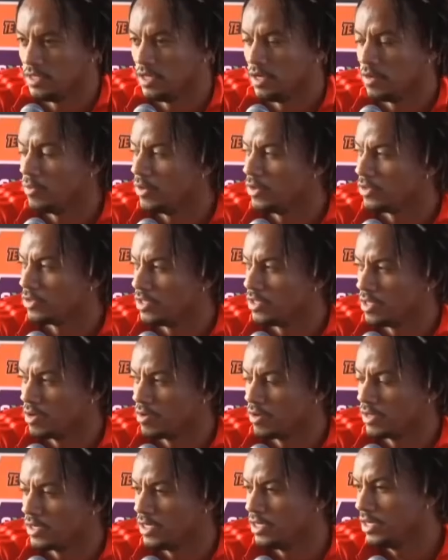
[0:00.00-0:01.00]
Y es bueno tenerlo
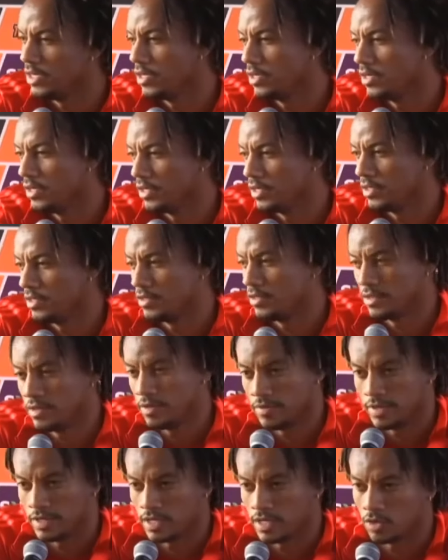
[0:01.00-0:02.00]
aquí eh, y ya
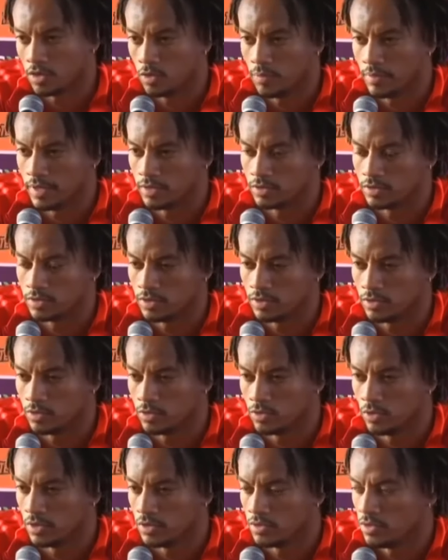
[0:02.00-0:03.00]
viene recuperándose de
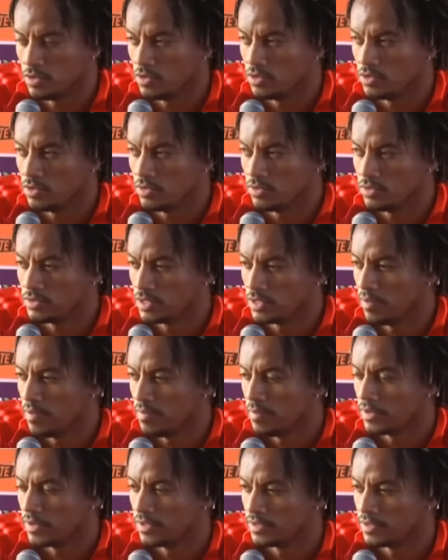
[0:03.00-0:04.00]
su lesión.
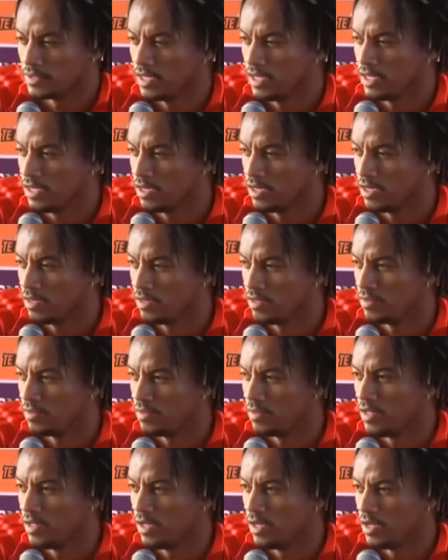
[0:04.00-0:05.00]
Sabemos que está
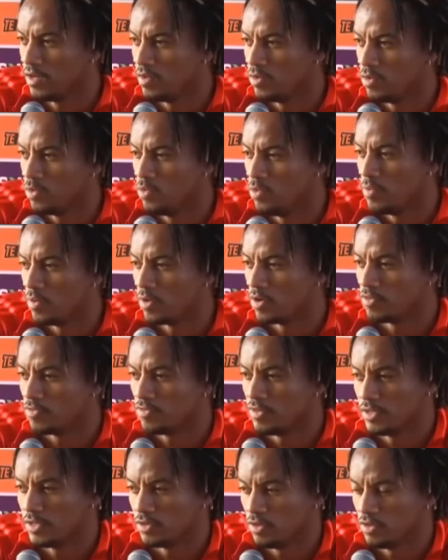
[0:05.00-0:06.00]
un poco
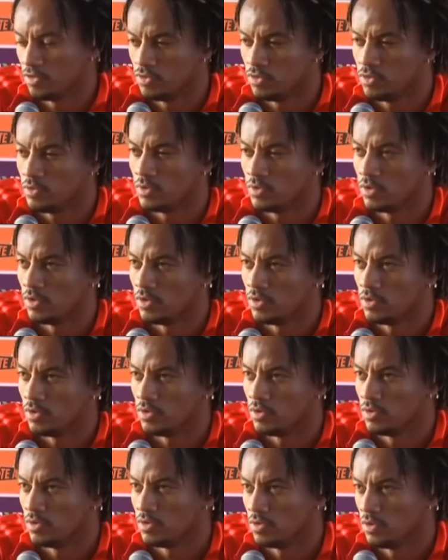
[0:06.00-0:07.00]
falto de fútbol
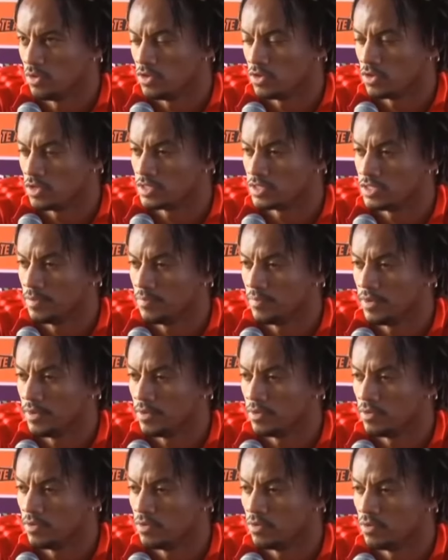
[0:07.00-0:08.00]
o, yo qué sé,
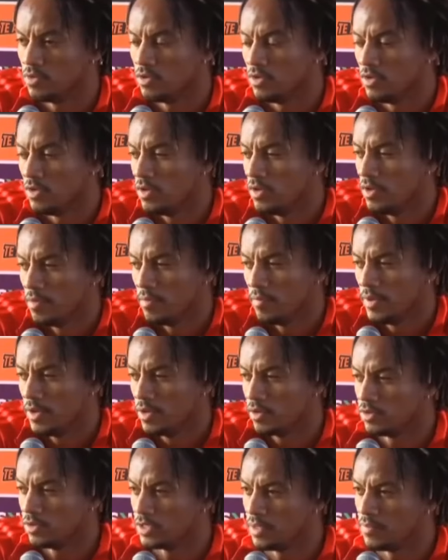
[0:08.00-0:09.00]
pero, pero
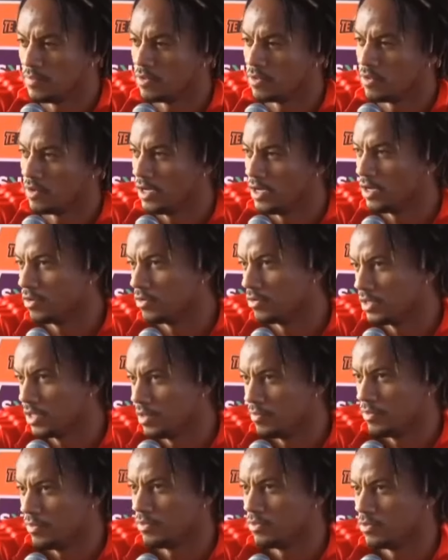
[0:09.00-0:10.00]
contamos con él,
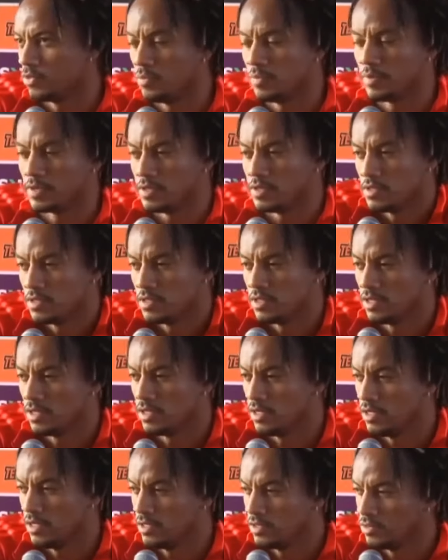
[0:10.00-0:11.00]
contamos su
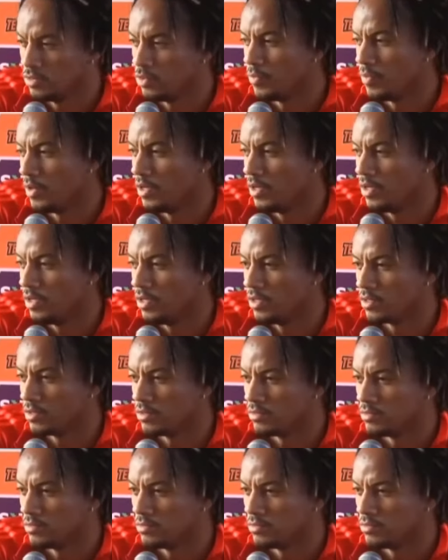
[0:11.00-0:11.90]
presencia, es súper